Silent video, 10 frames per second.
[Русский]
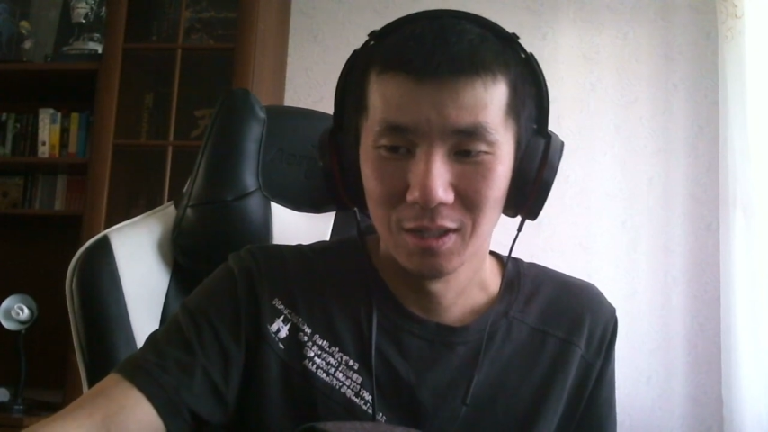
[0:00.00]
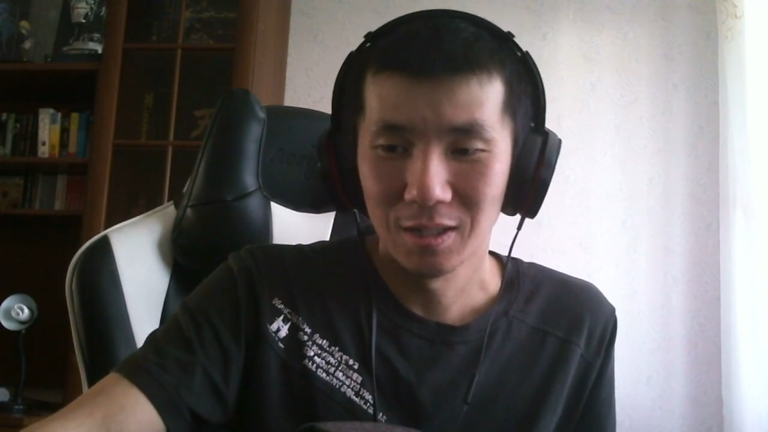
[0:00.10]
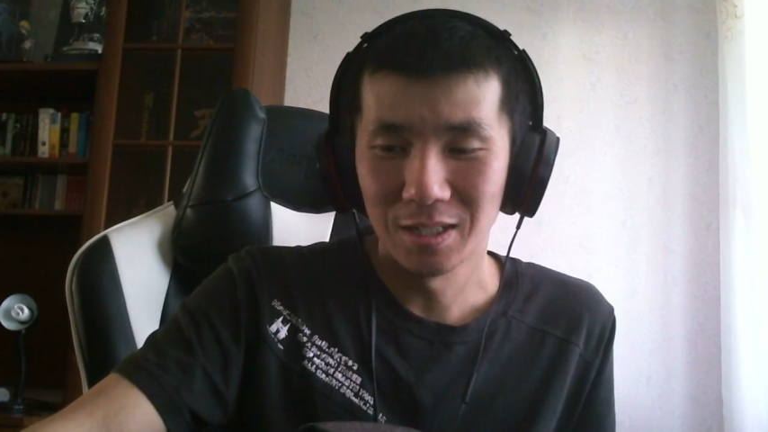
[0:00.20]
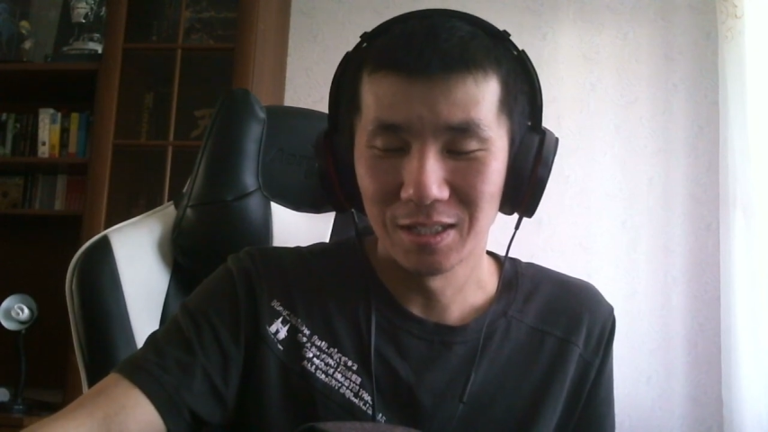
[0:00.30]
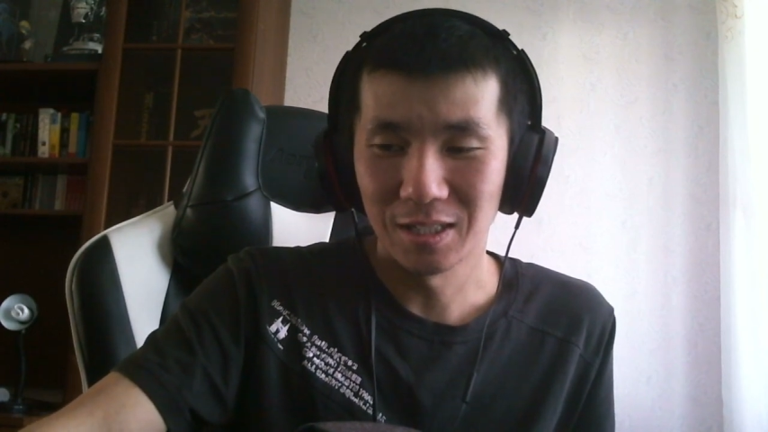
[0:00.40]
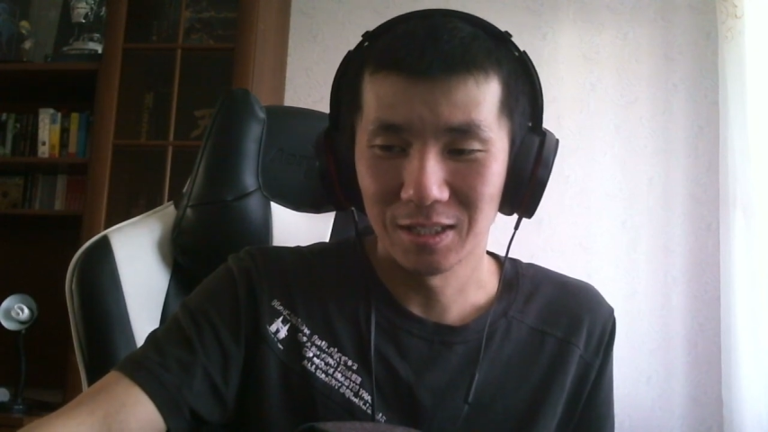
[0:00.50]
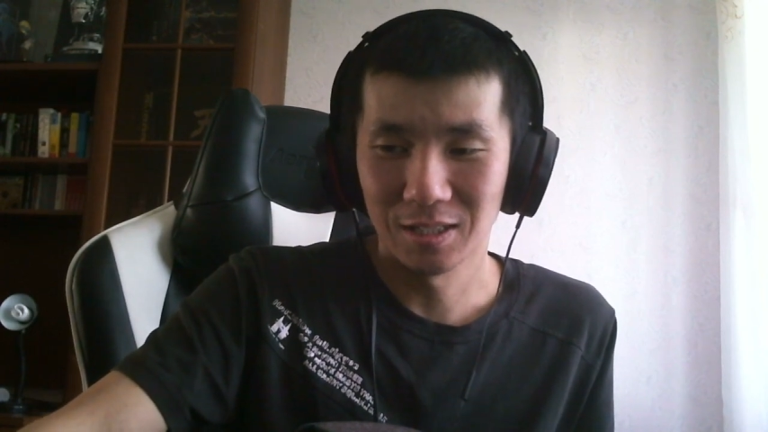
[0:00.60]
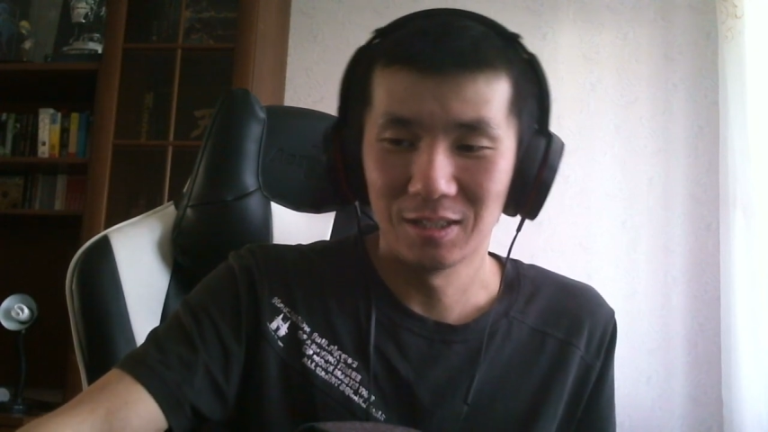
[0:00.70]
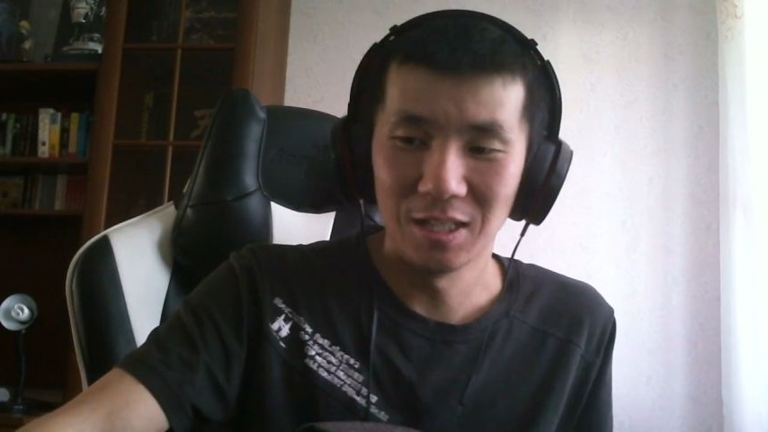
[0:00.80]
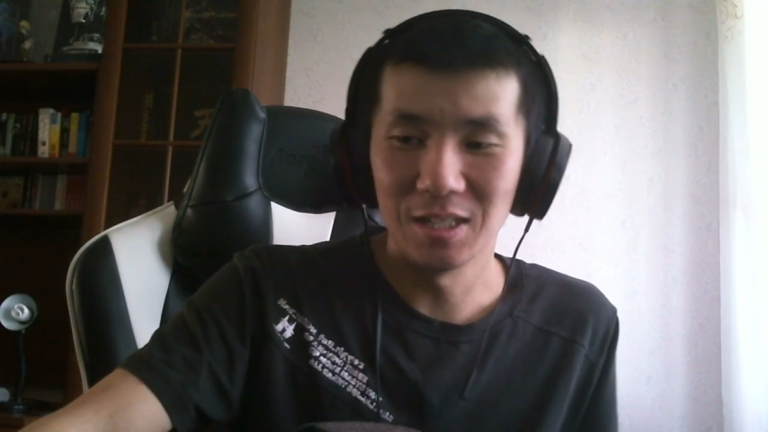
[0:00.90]
они
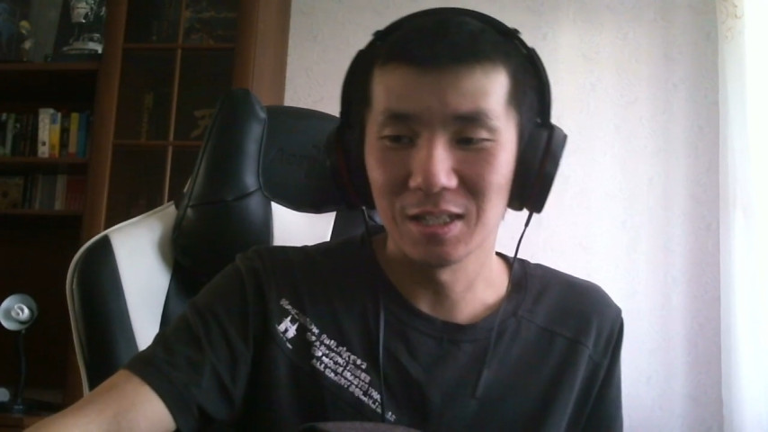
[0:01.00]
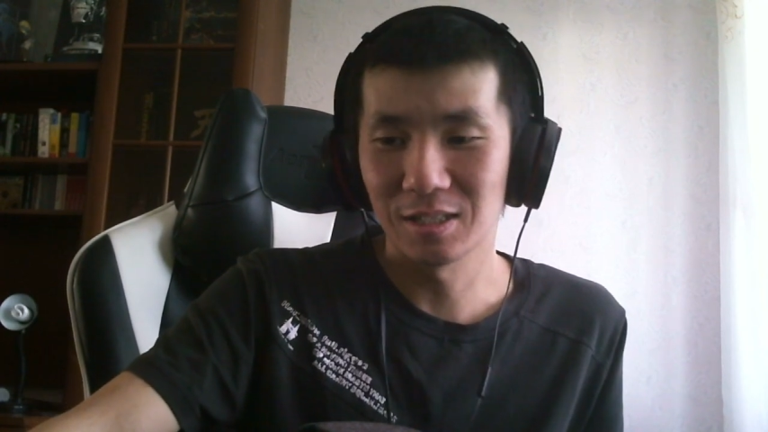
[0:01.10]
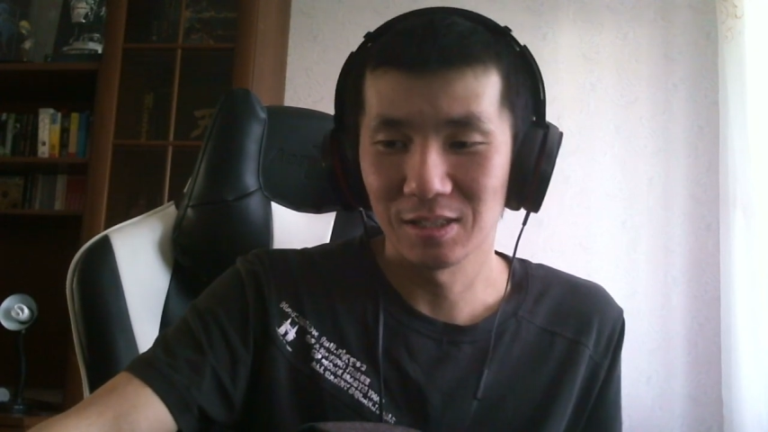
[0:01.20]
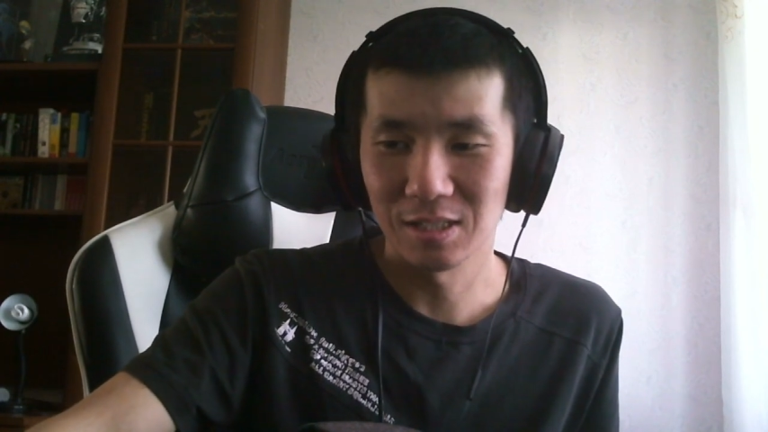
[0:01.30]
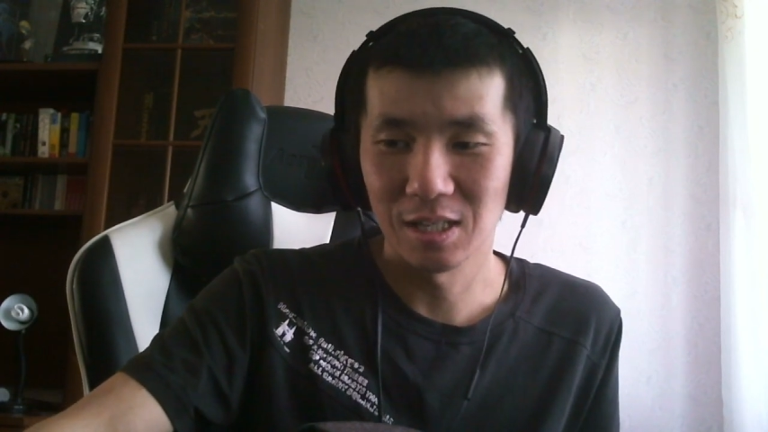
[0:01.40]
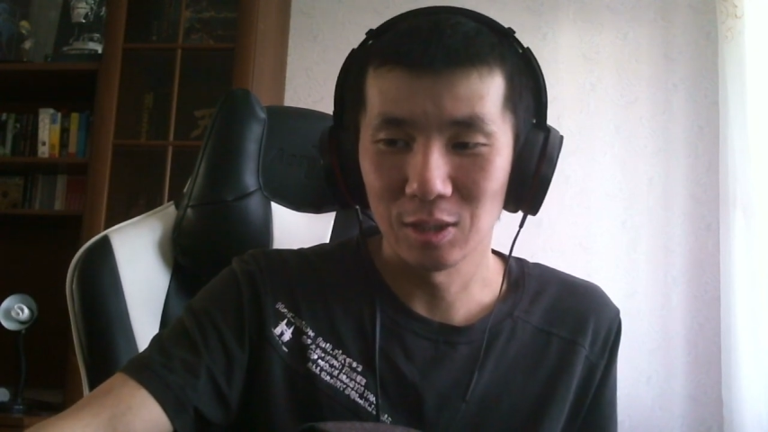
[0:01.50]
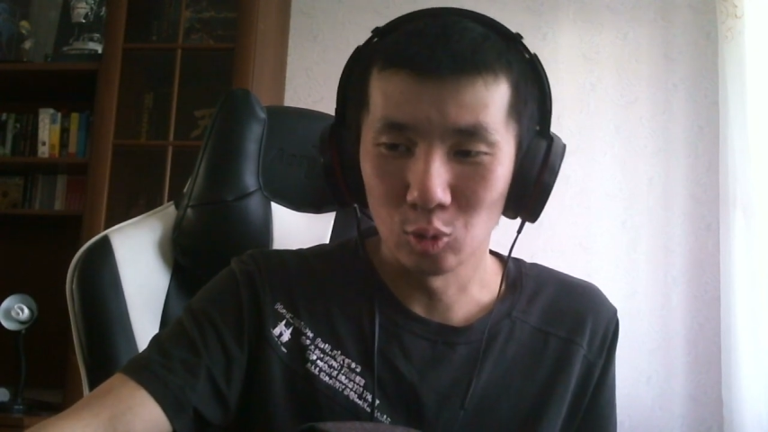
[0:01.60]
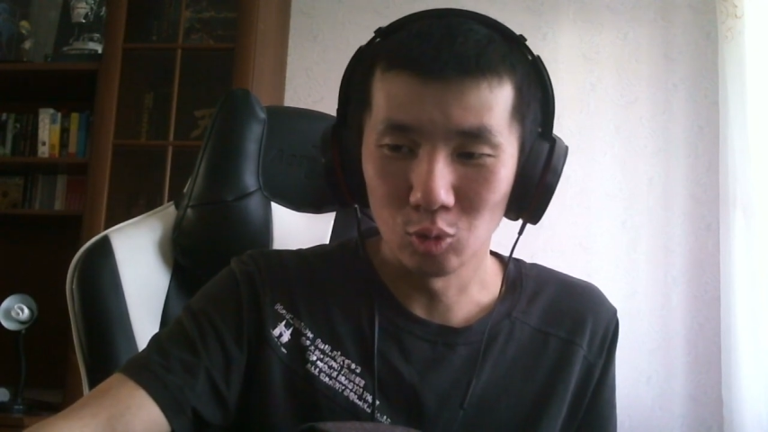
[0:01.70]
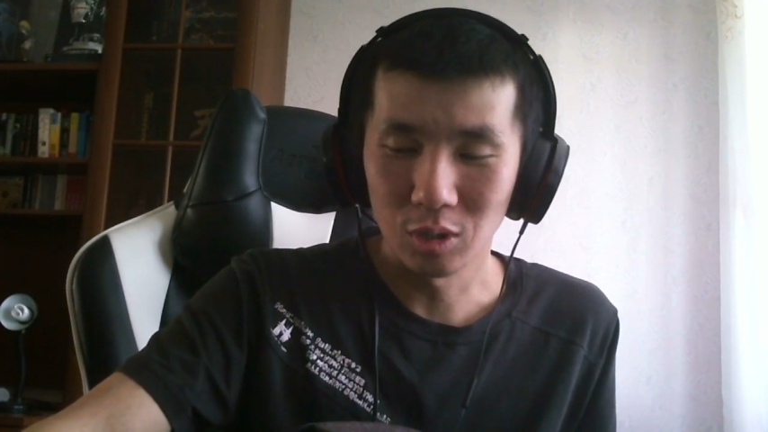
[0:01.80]
хотят денег за игру,